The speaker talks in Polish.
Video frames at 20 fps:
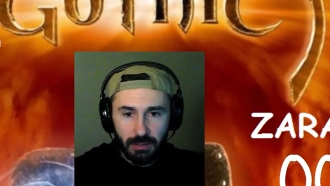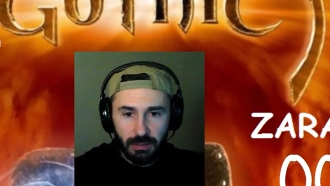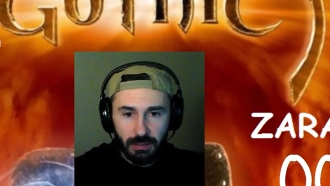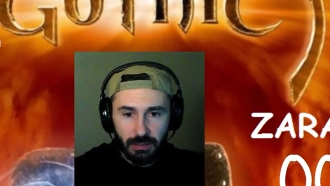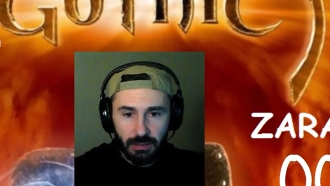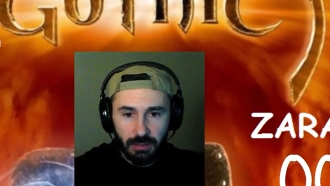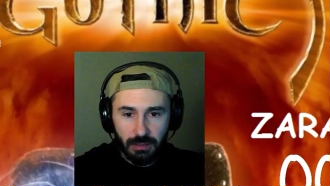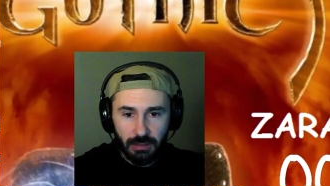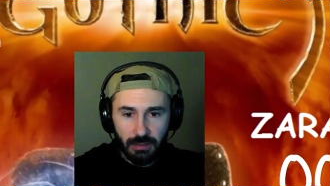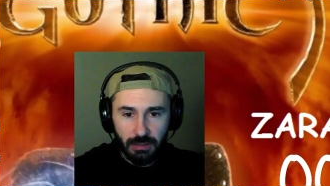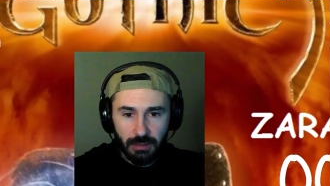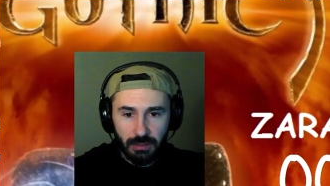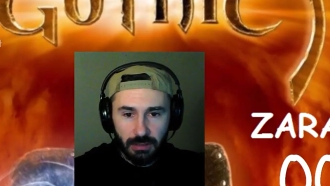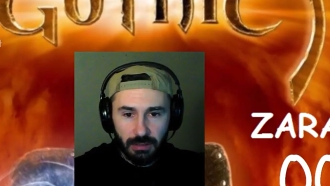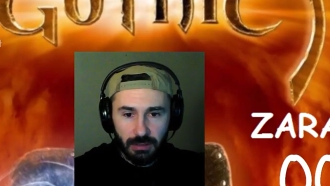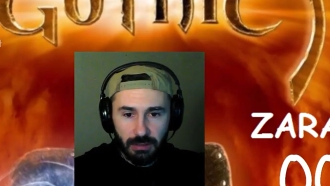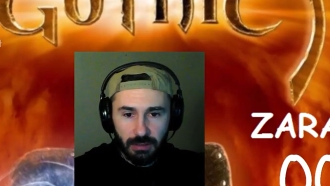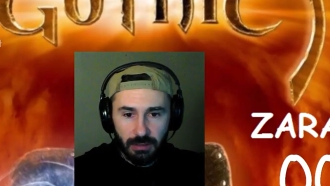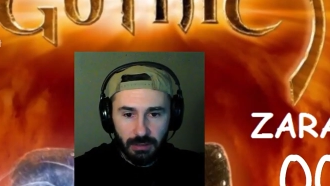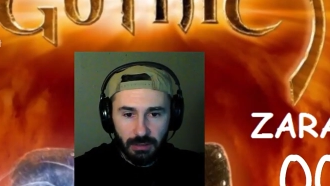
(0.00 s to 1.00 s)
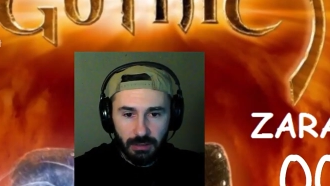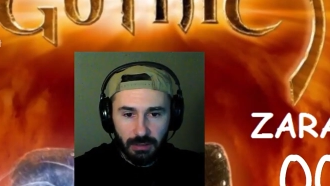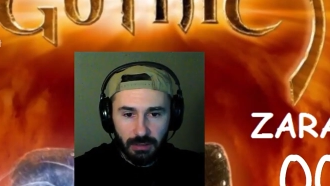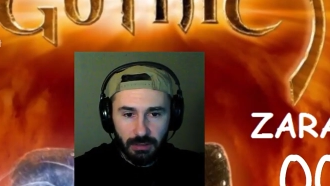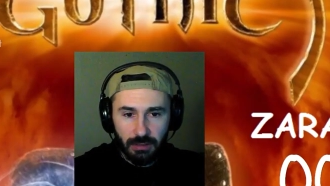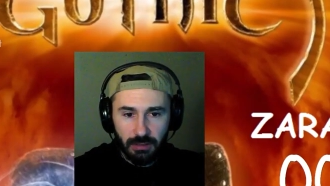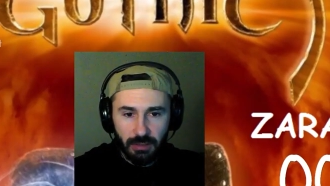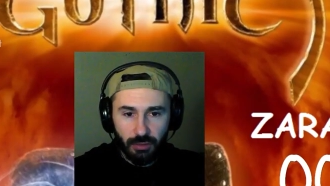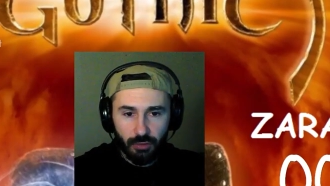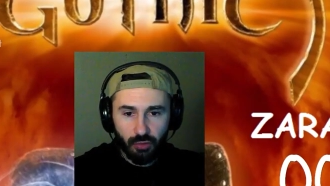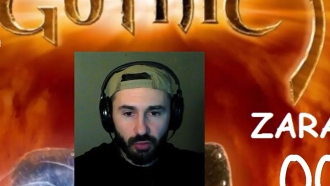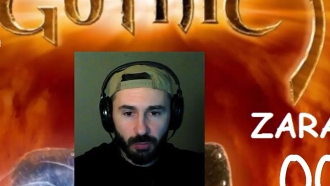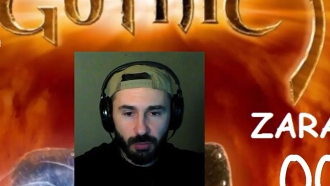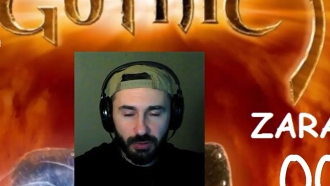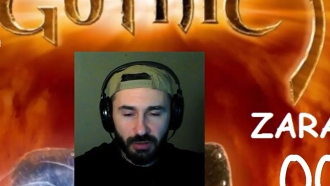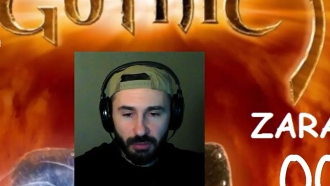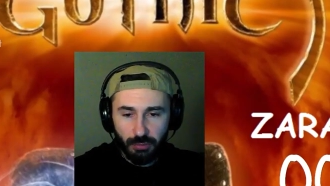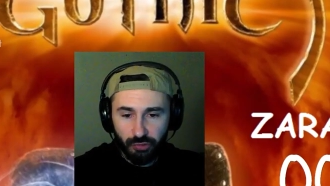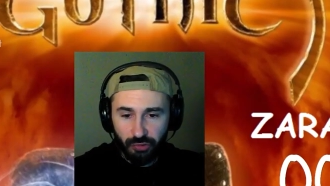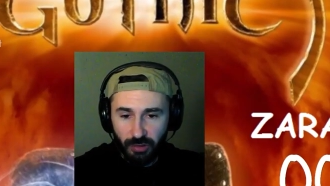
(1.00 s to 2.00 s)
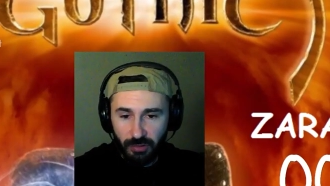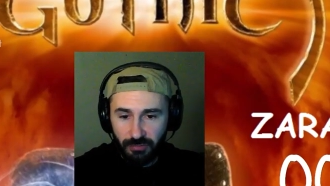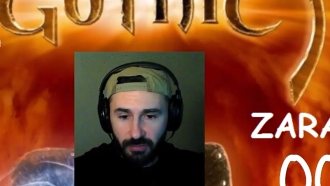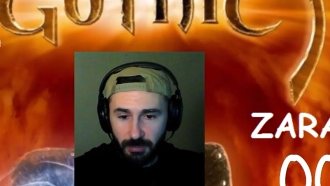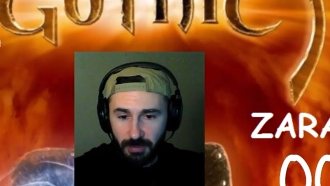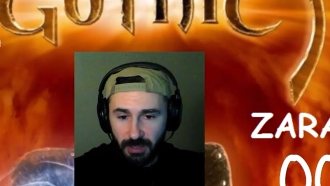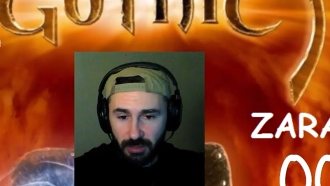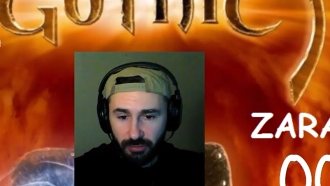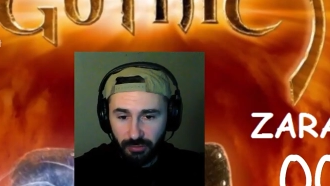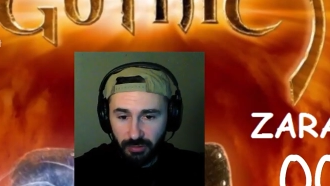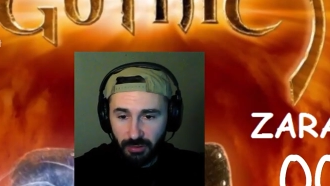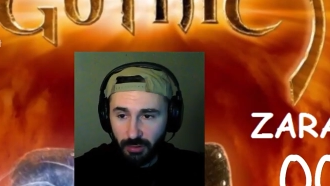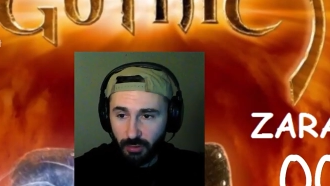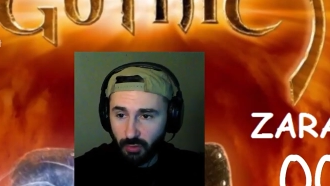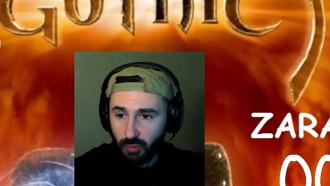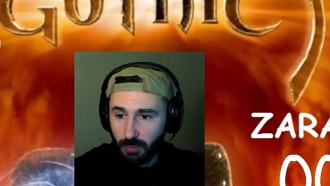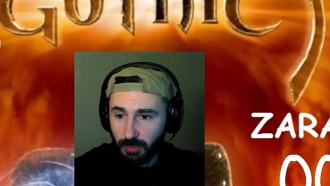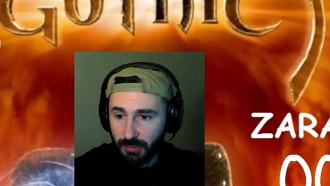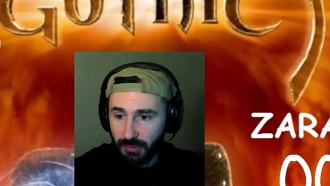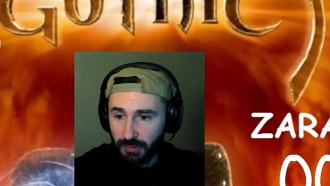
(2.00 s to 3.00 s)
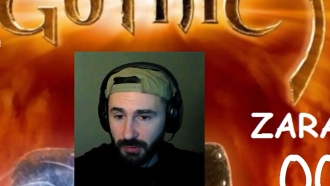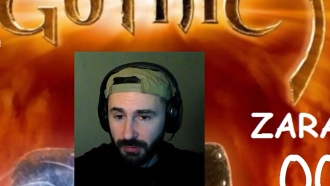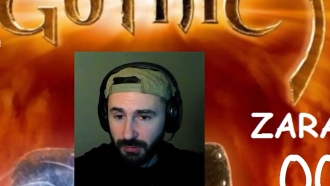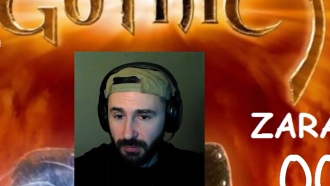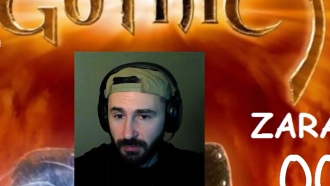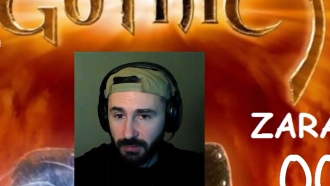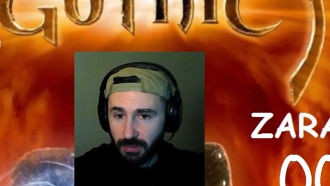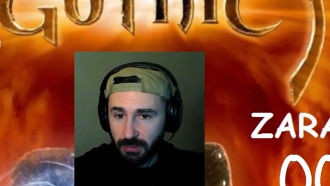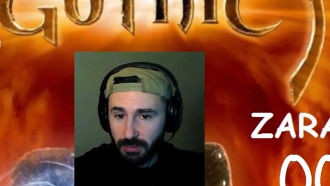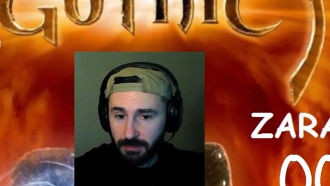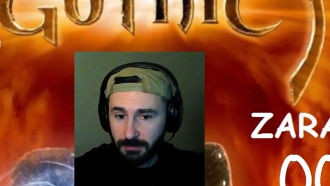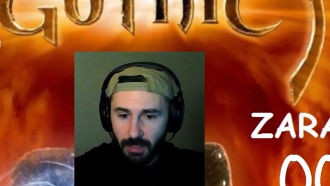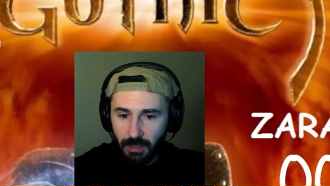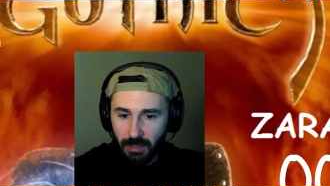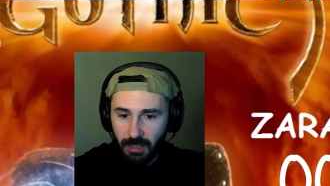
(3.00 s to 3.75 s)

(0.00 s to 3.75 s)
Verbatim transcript: Eee, na YouTubie nie można wybrać, na YouTubie jest losowanie.